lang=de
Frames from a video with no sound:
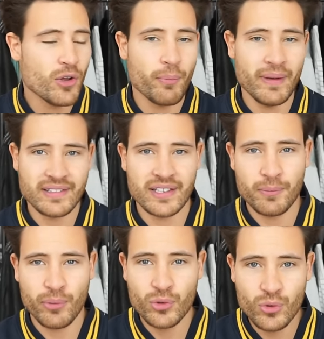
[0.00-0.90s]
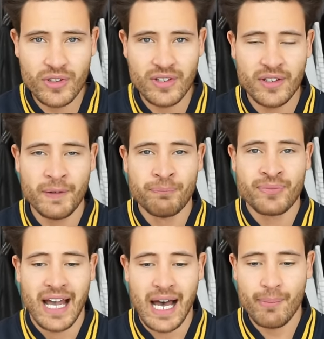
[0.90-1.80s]
noch bessere Produkte,
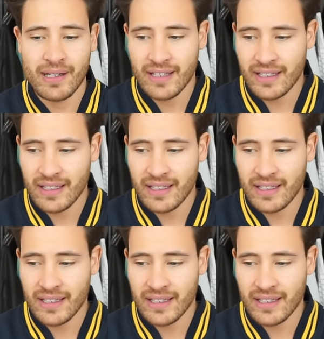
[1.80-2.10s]
aber